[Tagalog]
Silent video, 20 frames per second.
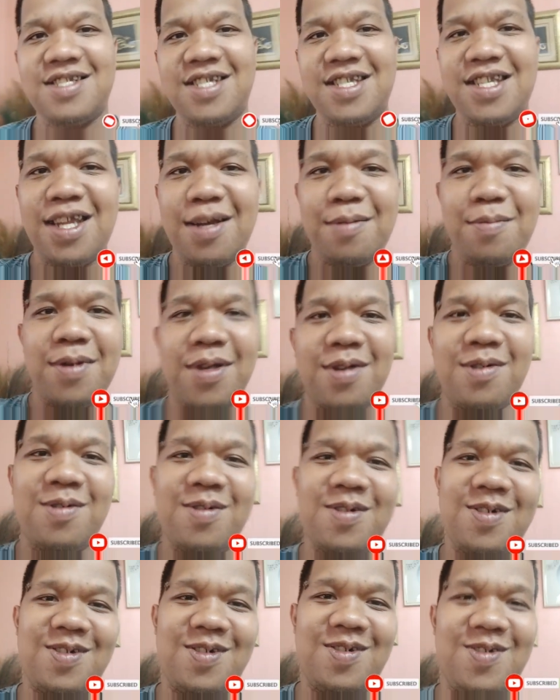sinabi
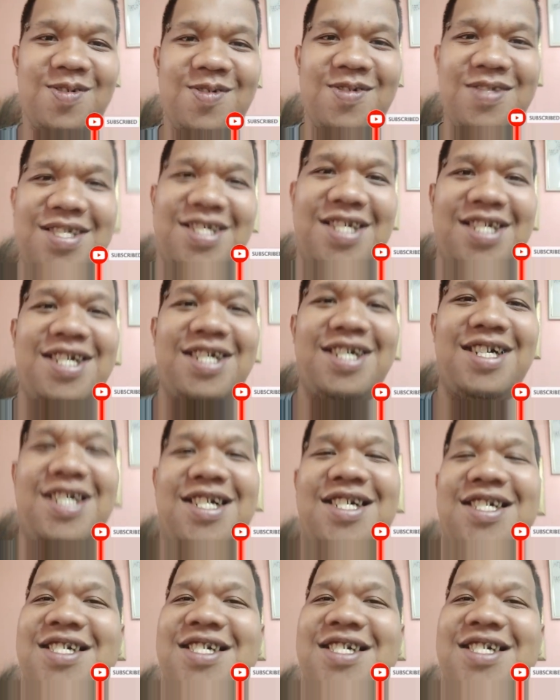ko noon sa